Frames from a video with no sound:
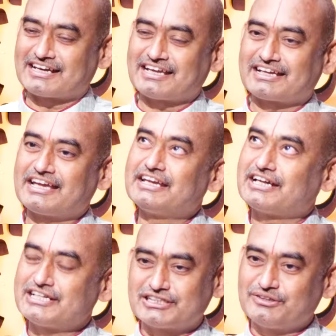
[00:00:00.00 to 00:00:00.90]
అట్లాగే ఎయిర్
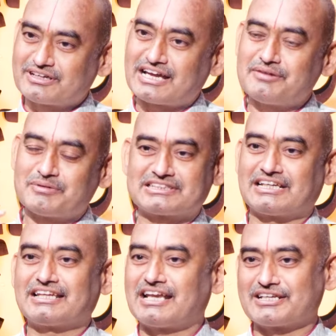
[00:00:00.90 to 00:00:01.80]
కండిషన్ లో గాలి మన
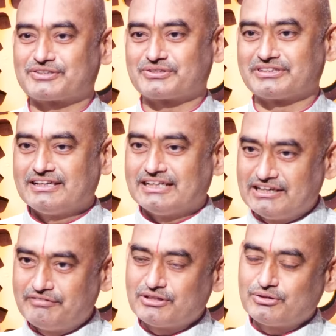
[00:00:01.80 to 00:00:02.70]
చలదానాన్ని ఇస్తుంది
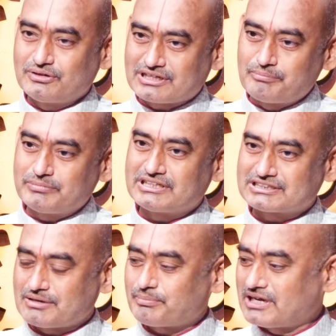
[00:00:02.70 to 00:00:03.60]
ఈవెన్ దో కంప్లీట్
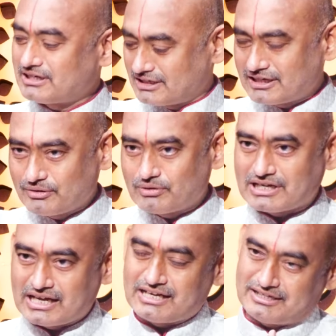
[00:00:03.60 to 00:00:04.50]
చెప్పాలంటే ఒక
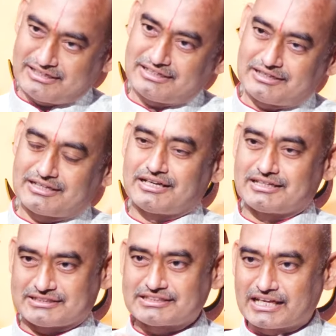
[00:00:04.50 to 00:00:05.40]
Hmm.
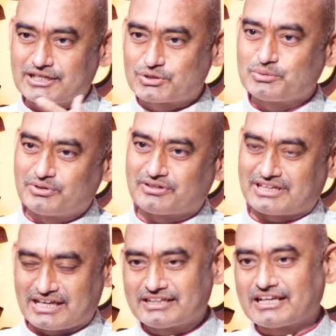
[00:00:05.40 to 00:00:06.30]
సైకిల్ ట్యూబ్లో
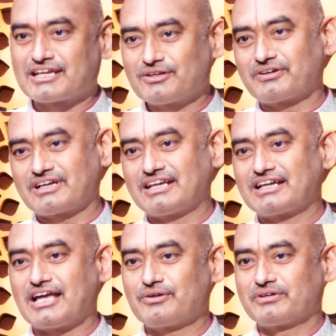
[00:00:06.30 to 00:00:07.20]
కానీ టైర్లో కానీ
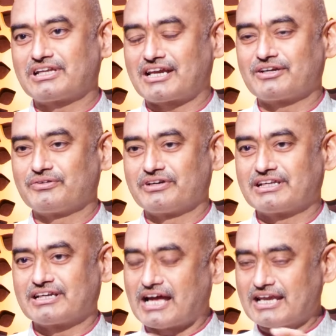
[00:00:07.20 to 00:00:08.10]
గాలి కొట్టారనుకోండి
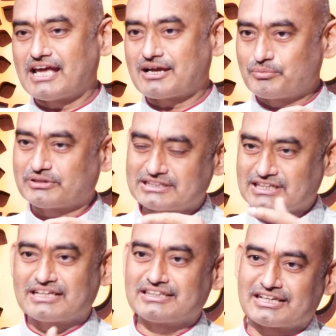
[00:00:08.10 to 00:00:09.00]
గాలి hmm. లేకపోతే
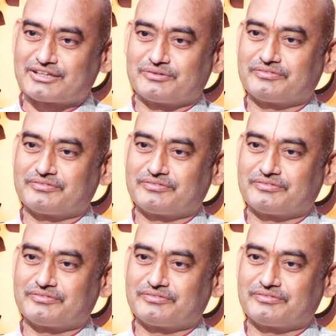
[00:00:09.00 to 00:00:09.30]
చక్రం తిరగదు